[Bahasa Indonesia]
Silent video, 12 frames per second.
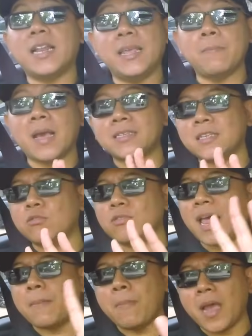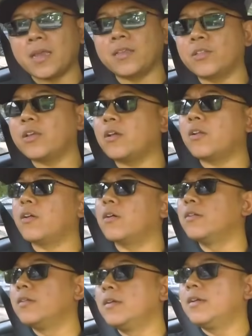Klimaksnya tuh lama gitu ya kalau
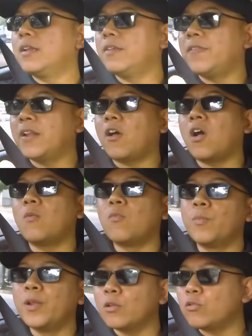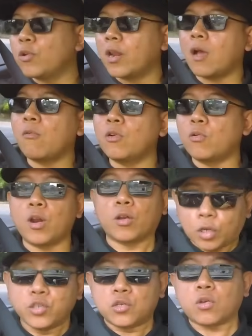Livina kalau Mobilio tuh dari awal udah,
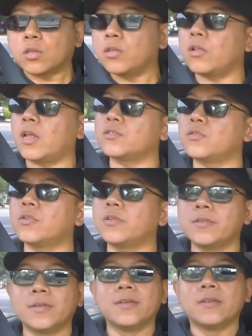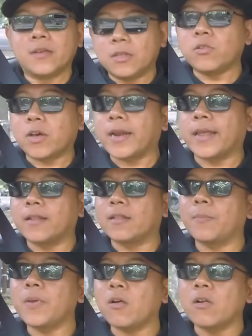gencot gitu langsung itu keren.
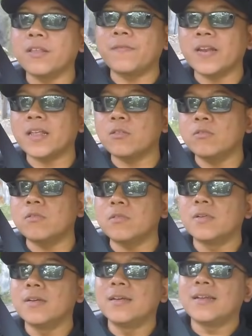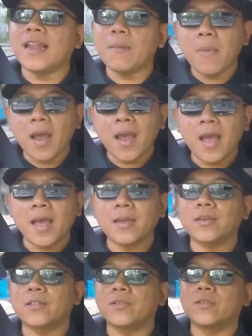Tapi kalau Livina tuh lama
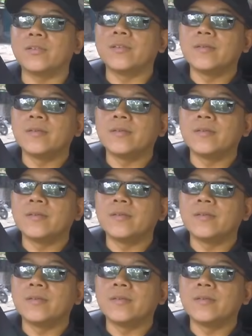gitu.